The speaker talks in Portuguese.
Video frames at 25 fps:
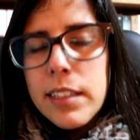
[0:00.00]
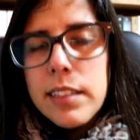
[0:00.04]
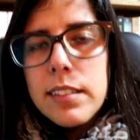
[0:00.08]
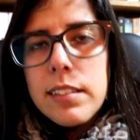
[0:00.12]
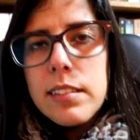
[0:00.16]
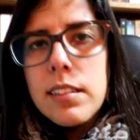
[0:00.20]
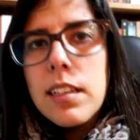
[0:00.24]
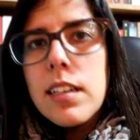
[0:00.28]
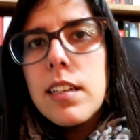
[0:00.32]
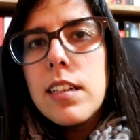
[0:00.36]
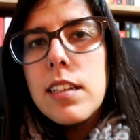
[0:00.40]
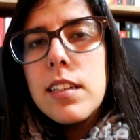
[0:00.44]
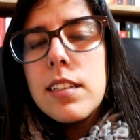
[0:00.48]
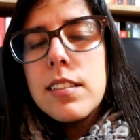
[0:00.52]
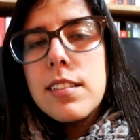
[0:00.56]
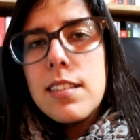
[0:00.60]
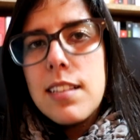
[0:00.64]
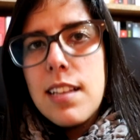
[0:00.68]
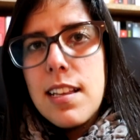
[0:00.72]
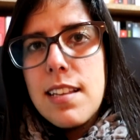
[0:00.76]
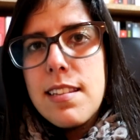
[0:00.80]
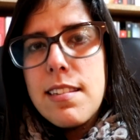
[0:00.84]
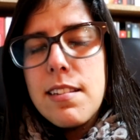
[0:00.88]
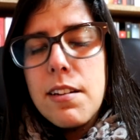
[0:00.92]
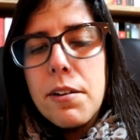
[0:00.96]
Da
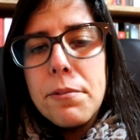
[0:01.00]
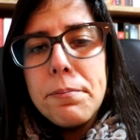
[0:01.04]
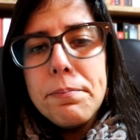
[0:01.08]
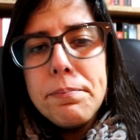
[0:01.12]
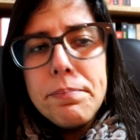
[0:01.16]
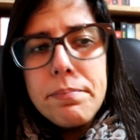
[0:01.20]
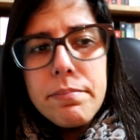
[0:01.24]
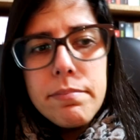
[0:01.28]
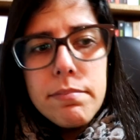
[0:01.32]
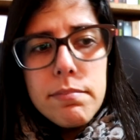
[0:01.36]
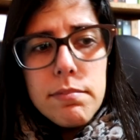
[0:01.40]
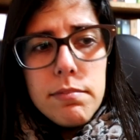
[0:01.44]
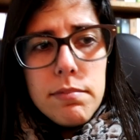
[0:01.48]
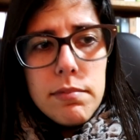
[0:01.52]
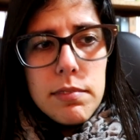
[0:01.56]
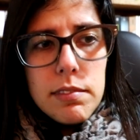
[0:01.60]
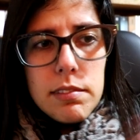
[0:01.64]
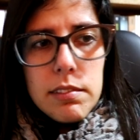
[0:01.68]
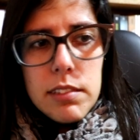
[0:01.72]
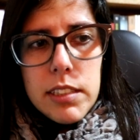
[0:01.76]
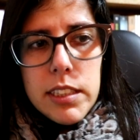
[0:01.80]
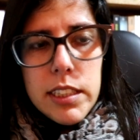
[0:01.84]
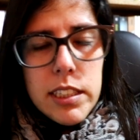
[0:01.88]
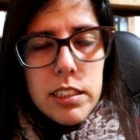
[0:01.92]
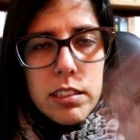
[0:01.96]
seleção.
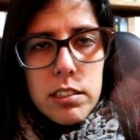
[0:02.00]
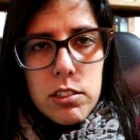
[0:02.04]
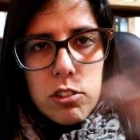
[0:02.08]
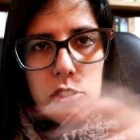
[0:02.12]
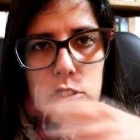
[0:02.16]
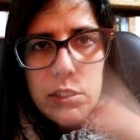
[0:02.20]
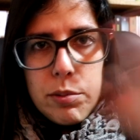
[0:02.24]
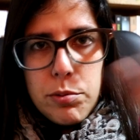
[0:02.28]
E daqueles